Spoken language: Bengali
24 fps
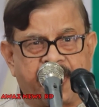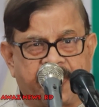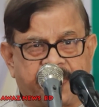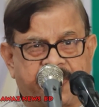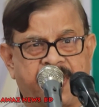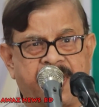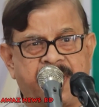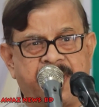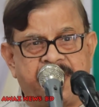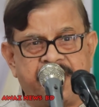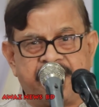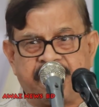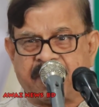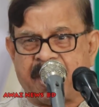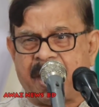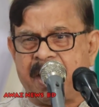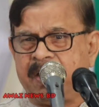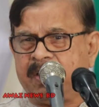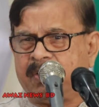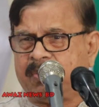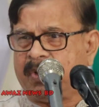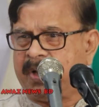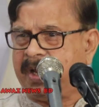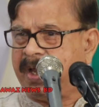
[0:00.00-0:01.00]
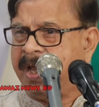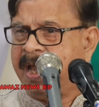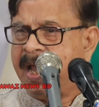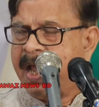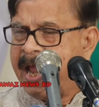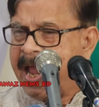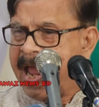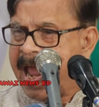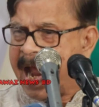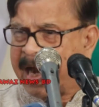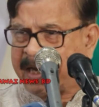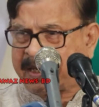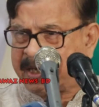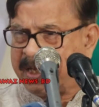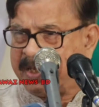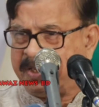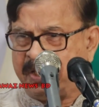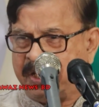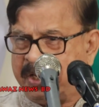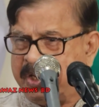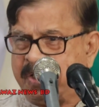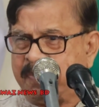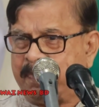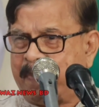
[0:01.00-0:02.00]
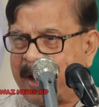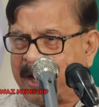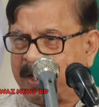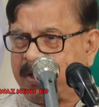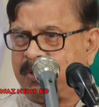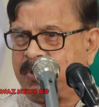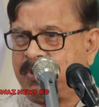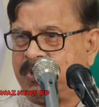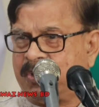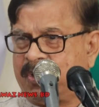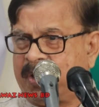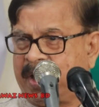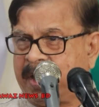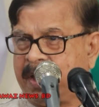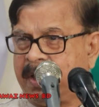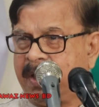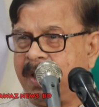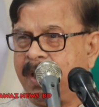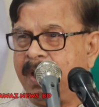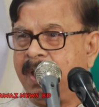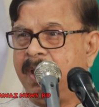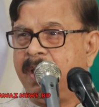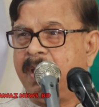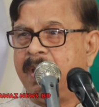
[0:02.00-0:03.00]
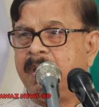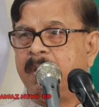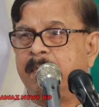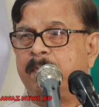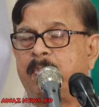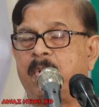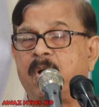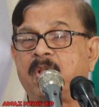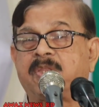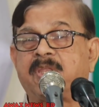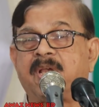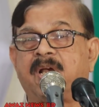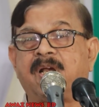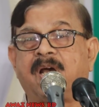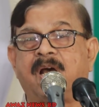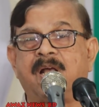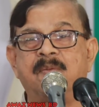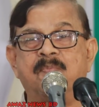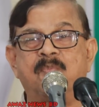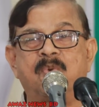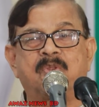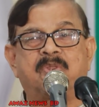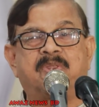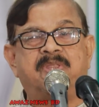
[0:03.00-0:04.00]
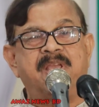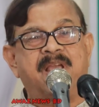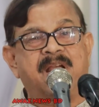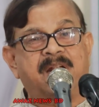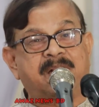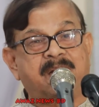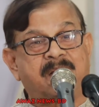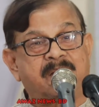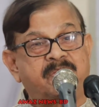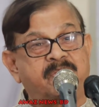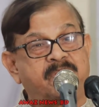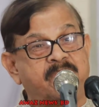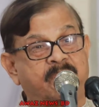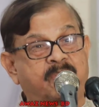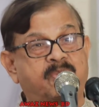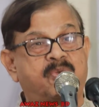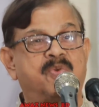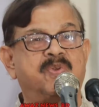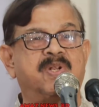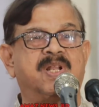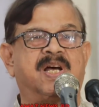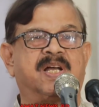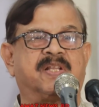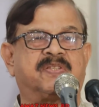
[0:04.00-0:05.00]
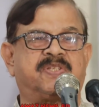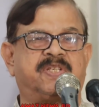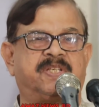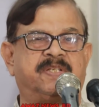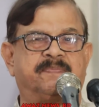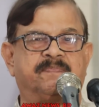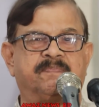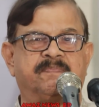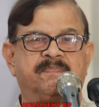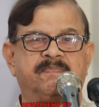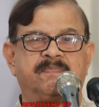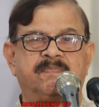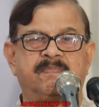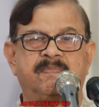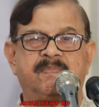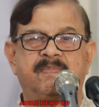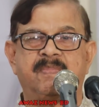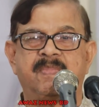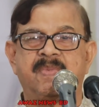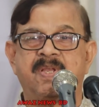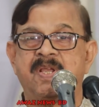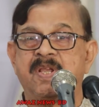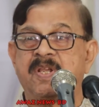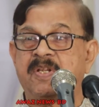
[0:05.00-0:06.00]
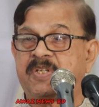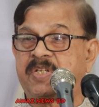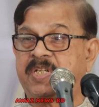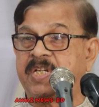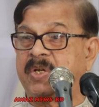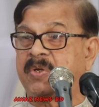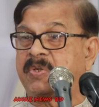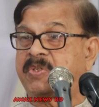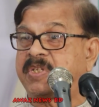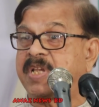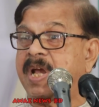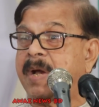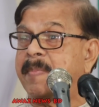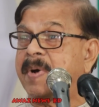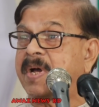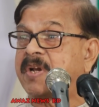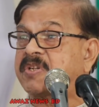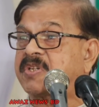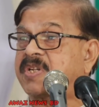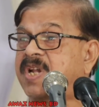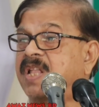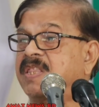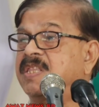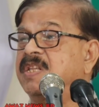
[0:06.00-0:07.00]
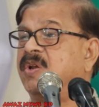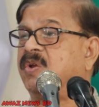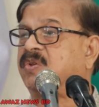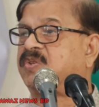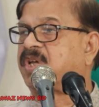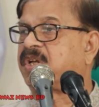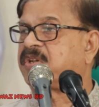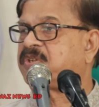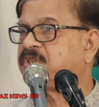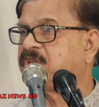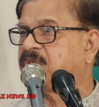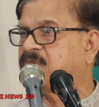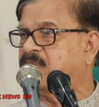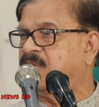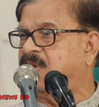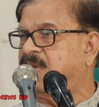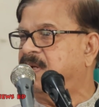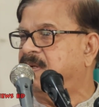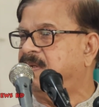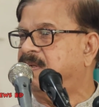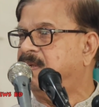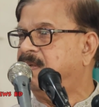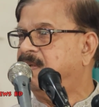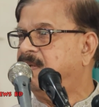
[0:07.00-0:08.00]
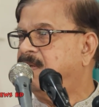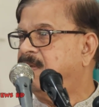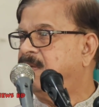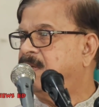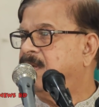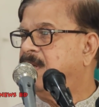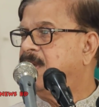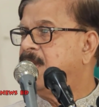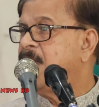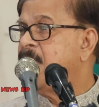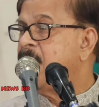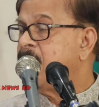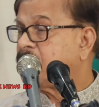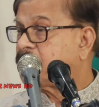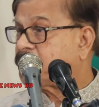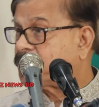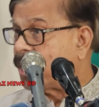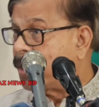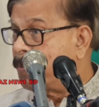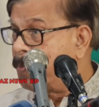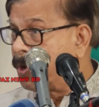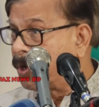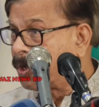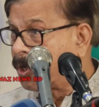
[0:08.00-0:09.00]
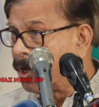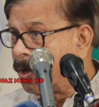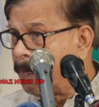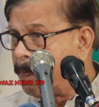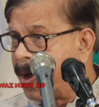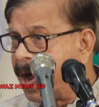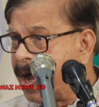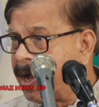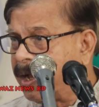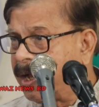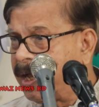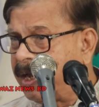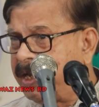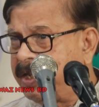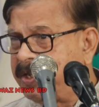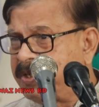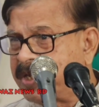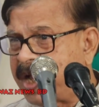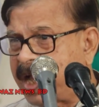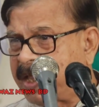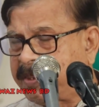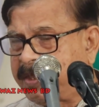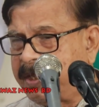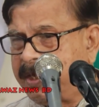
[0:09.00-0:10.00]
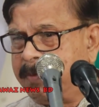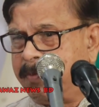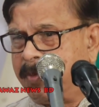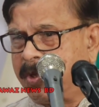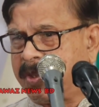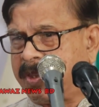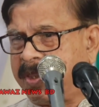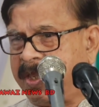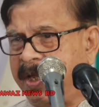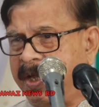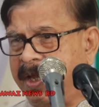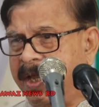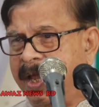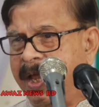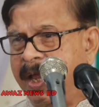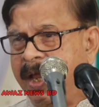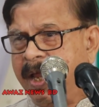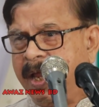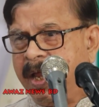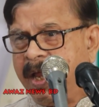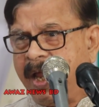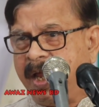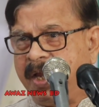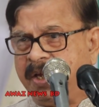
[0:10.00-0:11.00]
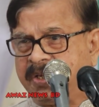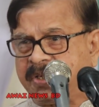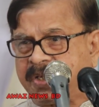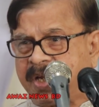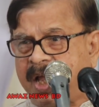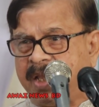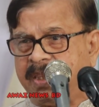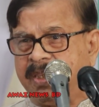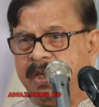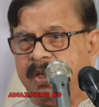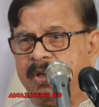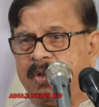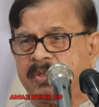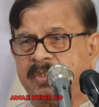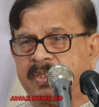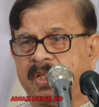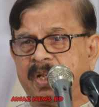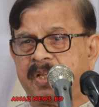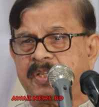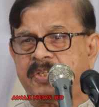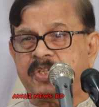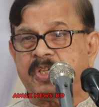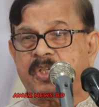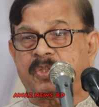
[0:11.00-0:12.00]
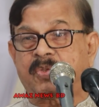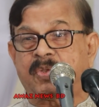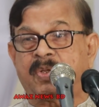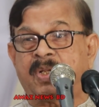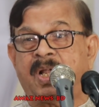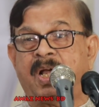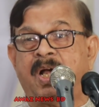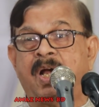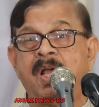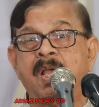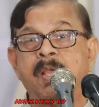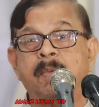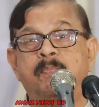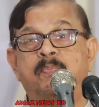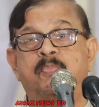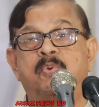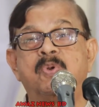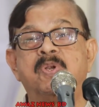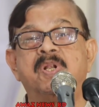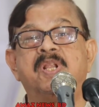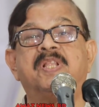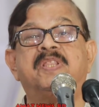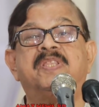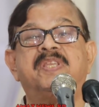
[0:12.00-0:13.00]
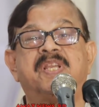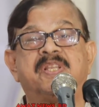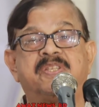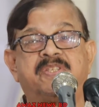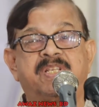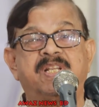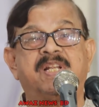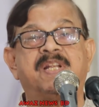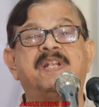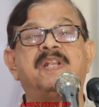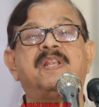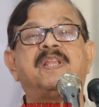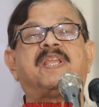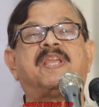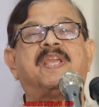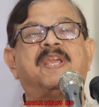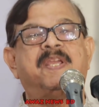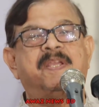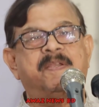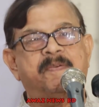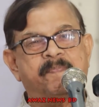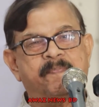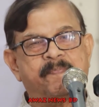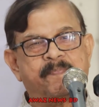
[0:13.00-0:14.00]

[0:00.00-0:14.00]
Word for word: কেটে ডিজাইন করে একটা জিনিস বানানো নয় পতাকার মধ্যে একটা চেতনা আছে সে হচ্ছে আমার স্বাধীনতার চেতনা সমগ্র বাঙালি জাতির মধ্যে এই স্বাধীনতার চেতনা বুনে দিয়েছিলেন কে